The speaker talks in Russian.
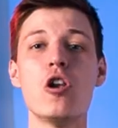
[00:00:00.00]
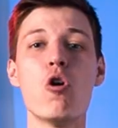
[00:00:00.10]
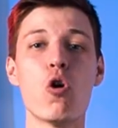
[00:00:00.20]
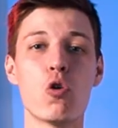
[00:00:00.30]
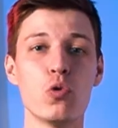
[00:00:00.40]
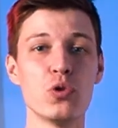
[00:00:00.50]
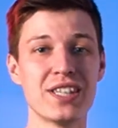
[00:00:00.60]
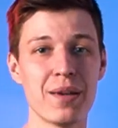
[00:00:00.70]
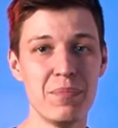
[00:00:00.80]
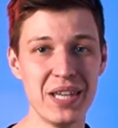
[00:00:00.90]
легкую
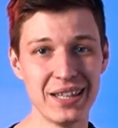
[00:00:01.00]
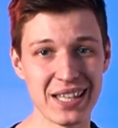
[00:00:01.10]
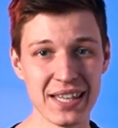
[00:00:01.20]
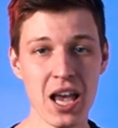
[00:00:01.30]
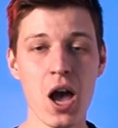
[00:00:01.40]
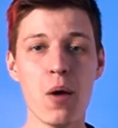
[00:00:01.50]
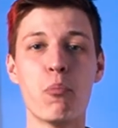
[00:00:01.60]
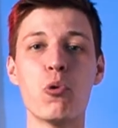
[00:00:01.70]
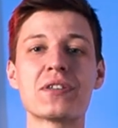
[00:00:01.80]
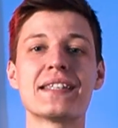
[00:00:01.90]
забитость,
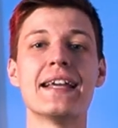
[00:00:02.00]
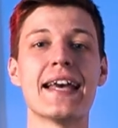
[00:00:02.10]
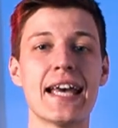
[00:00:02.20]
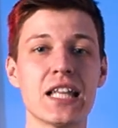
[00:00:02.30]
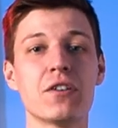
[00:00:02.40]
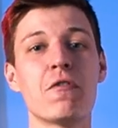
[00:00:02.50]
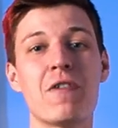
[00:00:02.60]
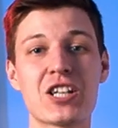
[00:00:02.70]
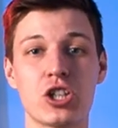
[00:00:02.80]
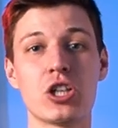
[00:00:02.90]
после этого
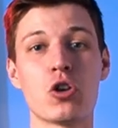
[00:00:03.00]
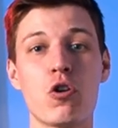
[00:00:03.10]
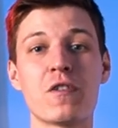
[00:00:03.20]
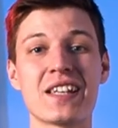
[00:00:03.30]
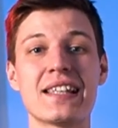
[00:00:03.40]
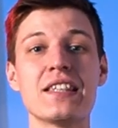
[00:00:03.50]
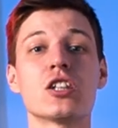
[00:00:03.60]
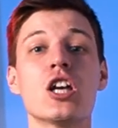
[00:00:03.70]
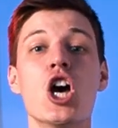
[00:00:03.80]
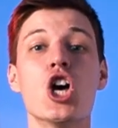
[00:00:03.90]
ваша тренировка
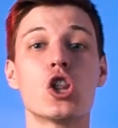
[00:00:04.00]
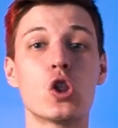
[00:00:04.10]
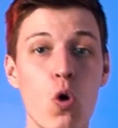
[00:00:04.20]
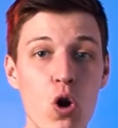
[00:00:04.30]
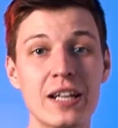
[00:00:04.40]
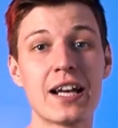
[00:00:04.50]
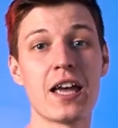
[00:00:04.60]
станет только